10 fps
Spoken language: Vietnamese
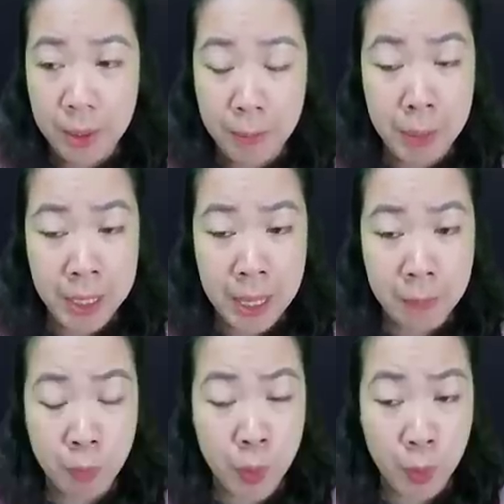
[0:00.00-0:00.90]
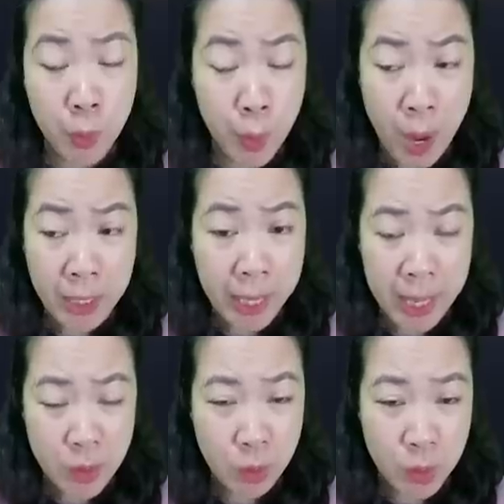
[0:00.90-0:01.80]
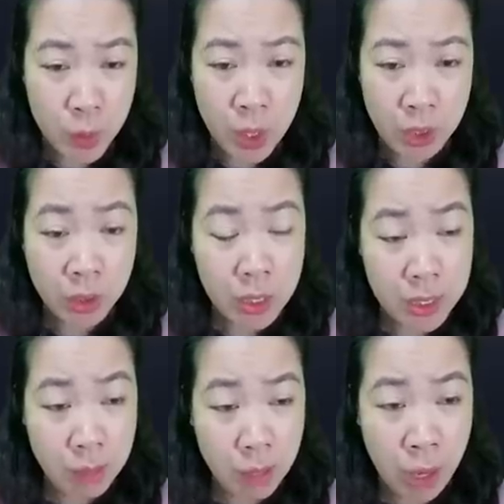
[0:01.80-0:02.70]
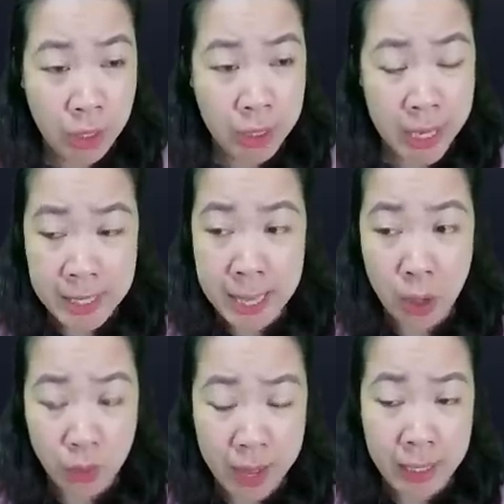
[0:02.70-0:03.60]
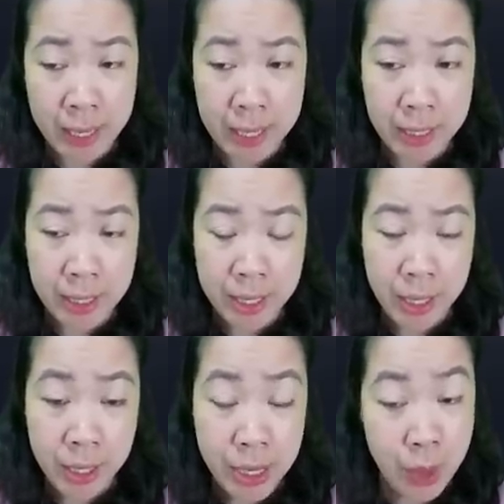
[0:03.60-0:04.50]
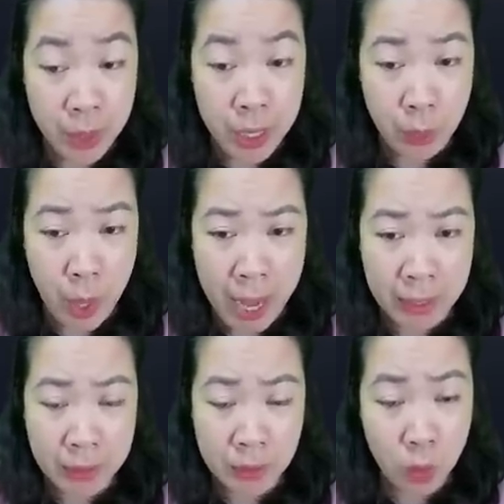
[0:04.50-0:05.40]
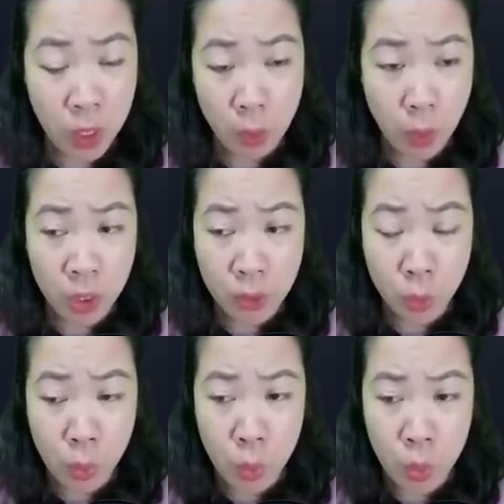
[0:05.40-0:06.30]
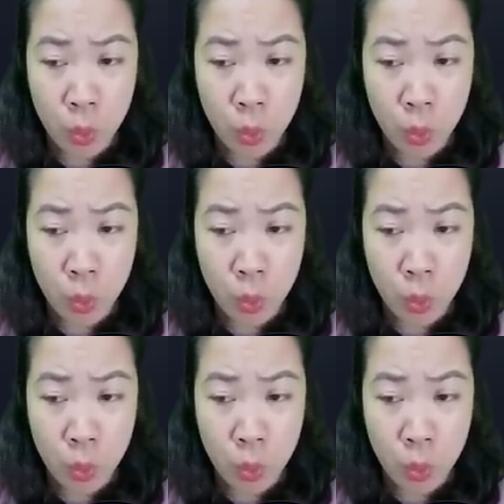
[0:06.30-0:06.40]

Mì tầm của Tô Noãn khẽ rủ xuống, giọng nói khách sáo vang lên. Điều kiện của anh, tôi không có hứng thú.